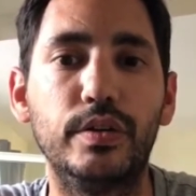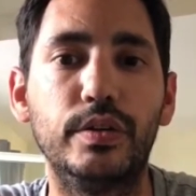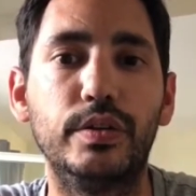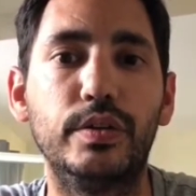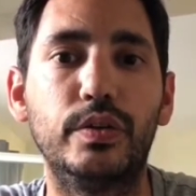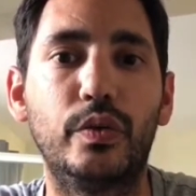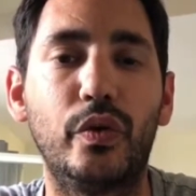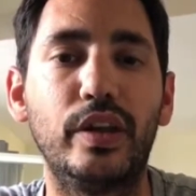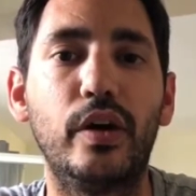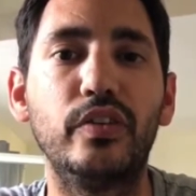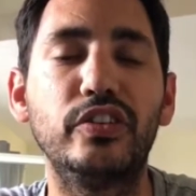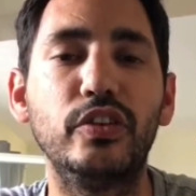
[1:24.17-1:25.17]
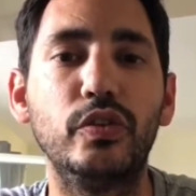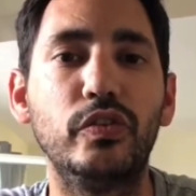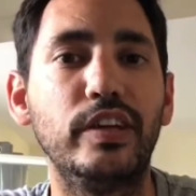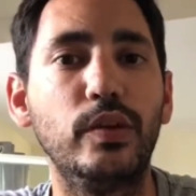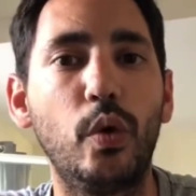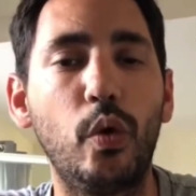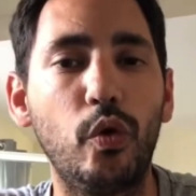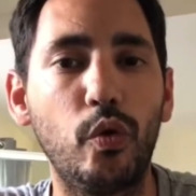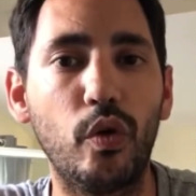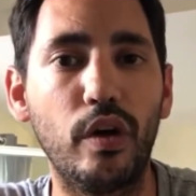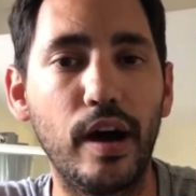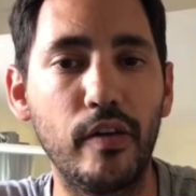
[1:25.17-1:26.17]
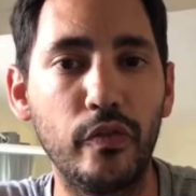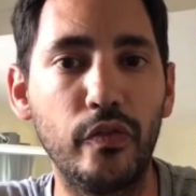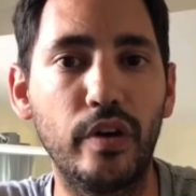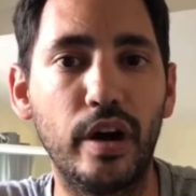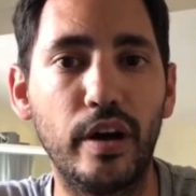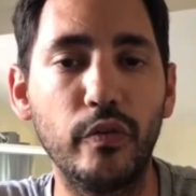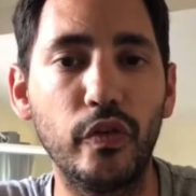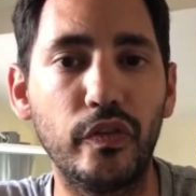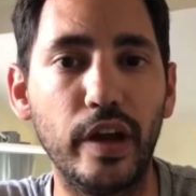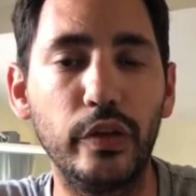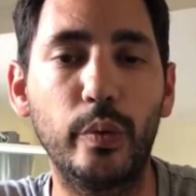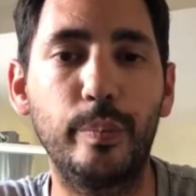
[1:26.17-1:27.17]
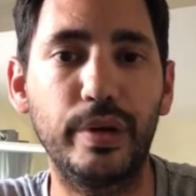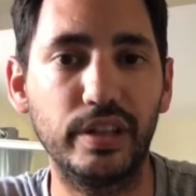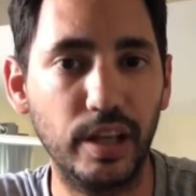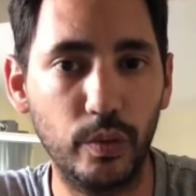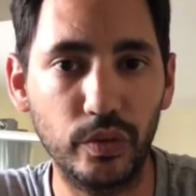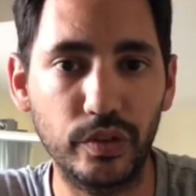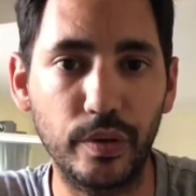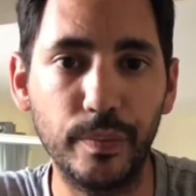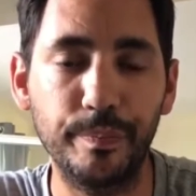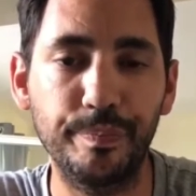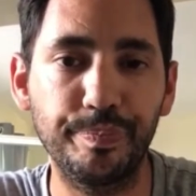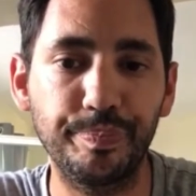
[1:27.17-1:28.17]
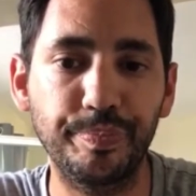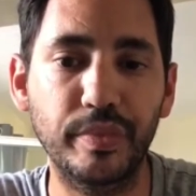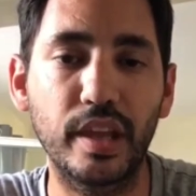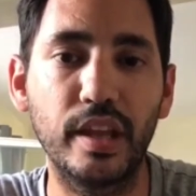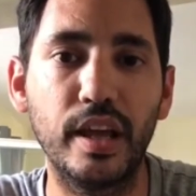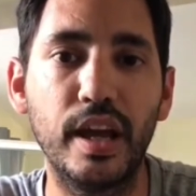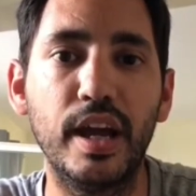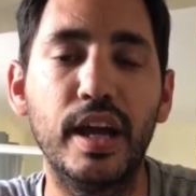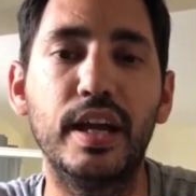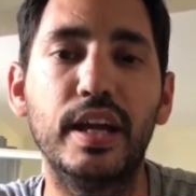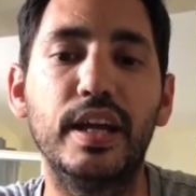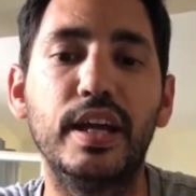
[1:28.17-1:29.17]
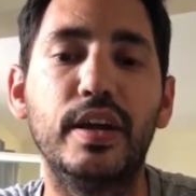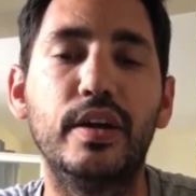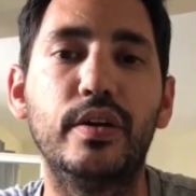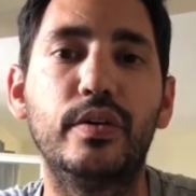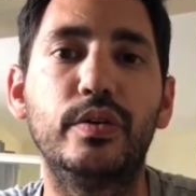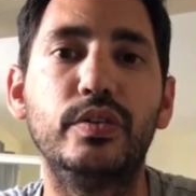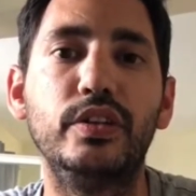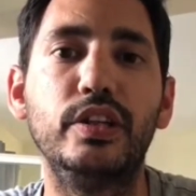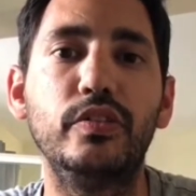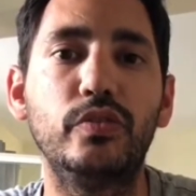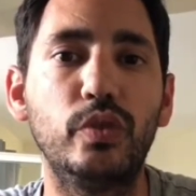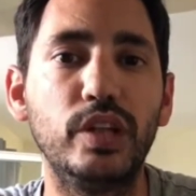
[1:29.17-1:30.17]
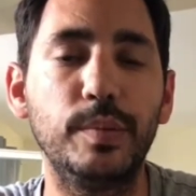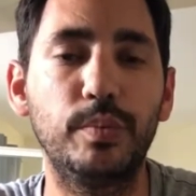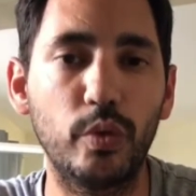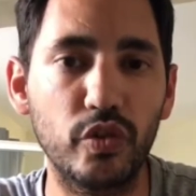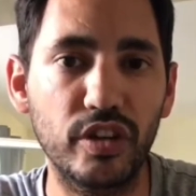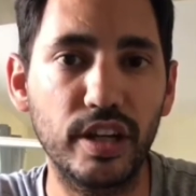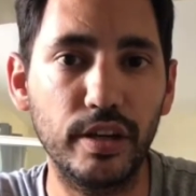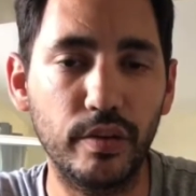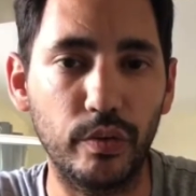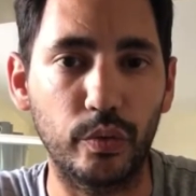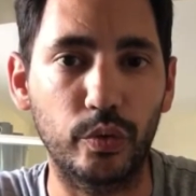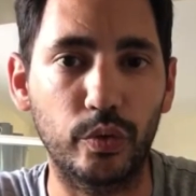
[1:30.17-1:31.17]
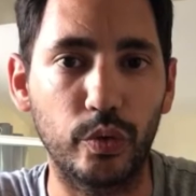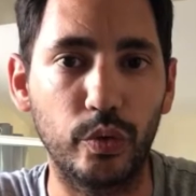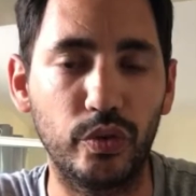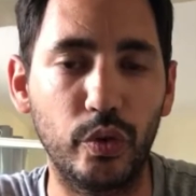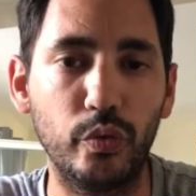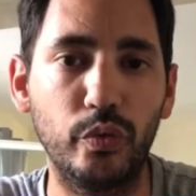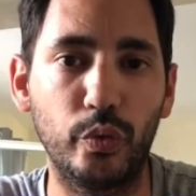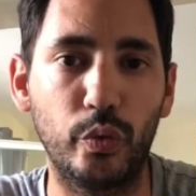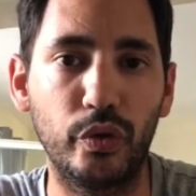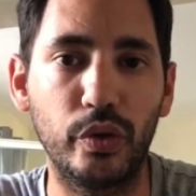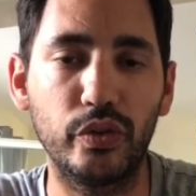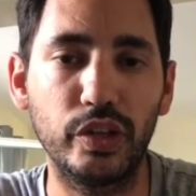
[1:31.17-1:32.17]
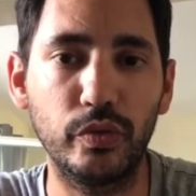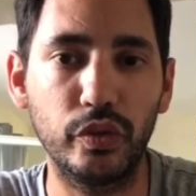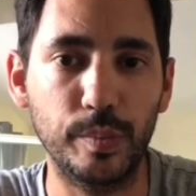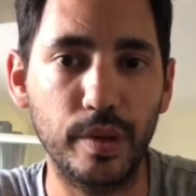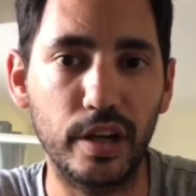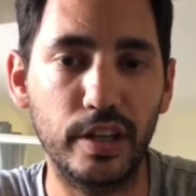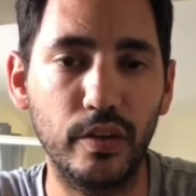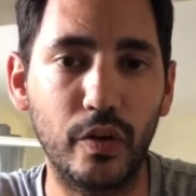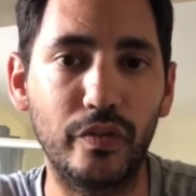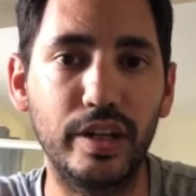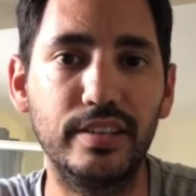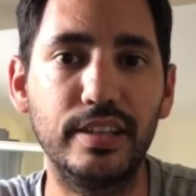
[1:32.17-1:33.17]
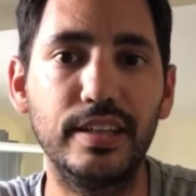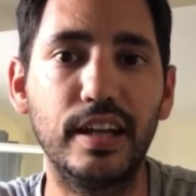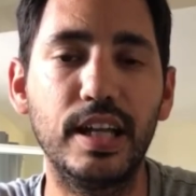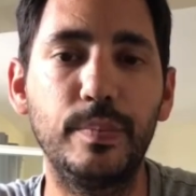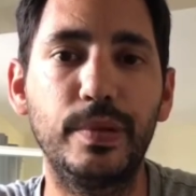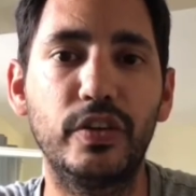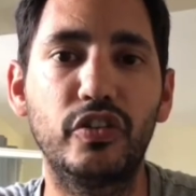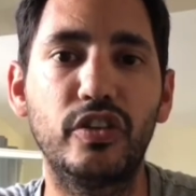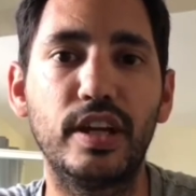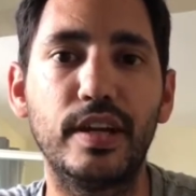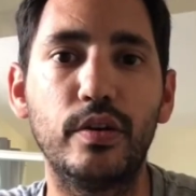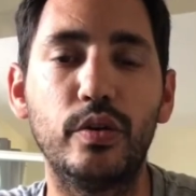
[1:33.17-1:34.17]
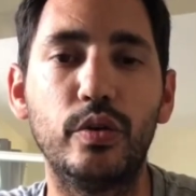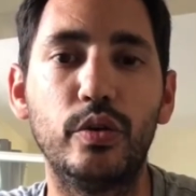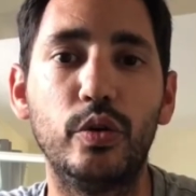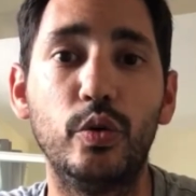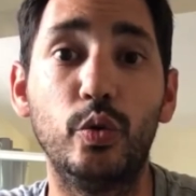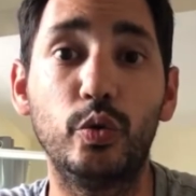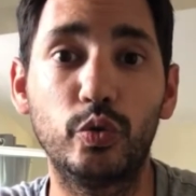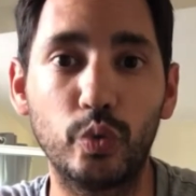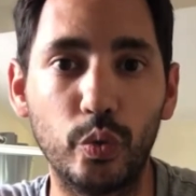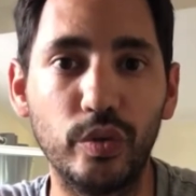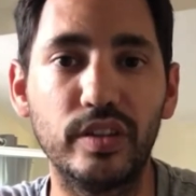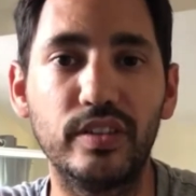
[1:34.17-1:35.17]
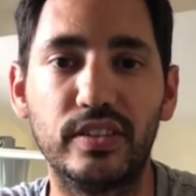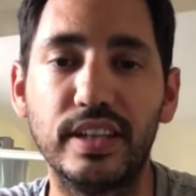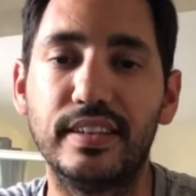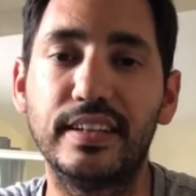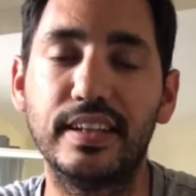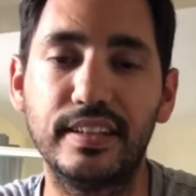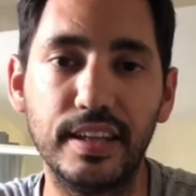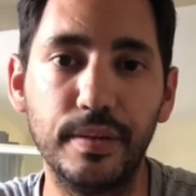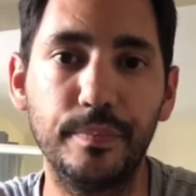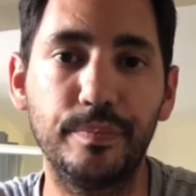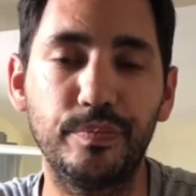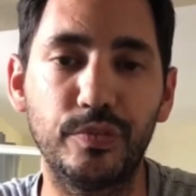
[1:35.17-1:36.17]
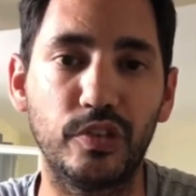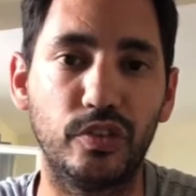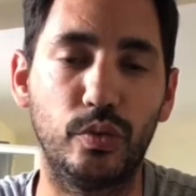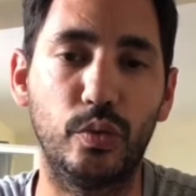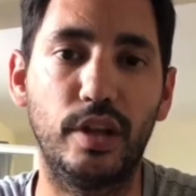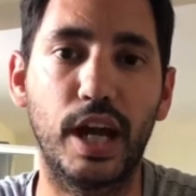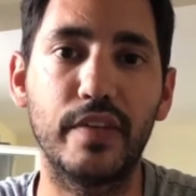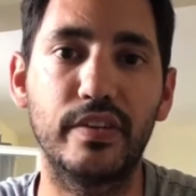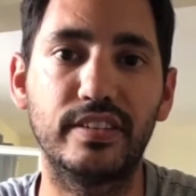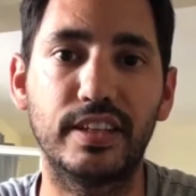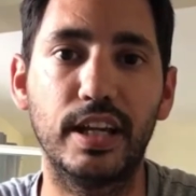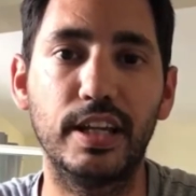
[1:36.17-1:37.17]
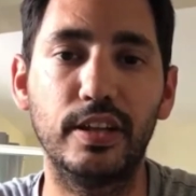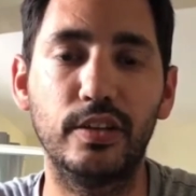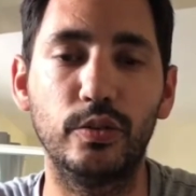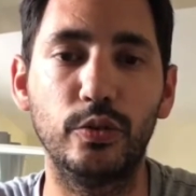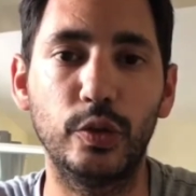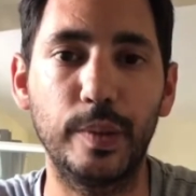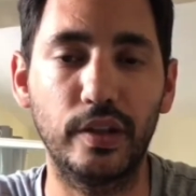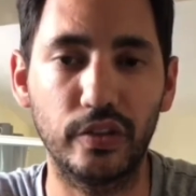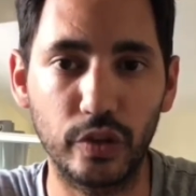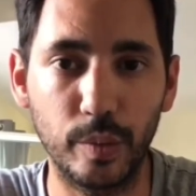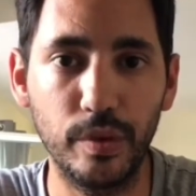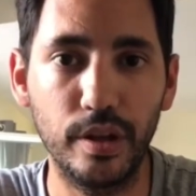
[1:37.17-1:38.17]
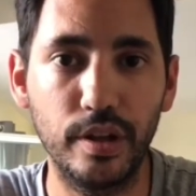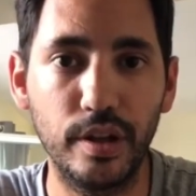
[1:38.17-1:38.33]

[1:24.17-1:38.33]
Euh, on a aussi une vidéo concours à, vous faire dans pas très longtemps. Et euh, au niveau des projets, donc ça on pouvez aussi vous en parler, on va essayer d'aller pêcher euh, le thon cet, été, si on arrive à se caler une semaine ensemble.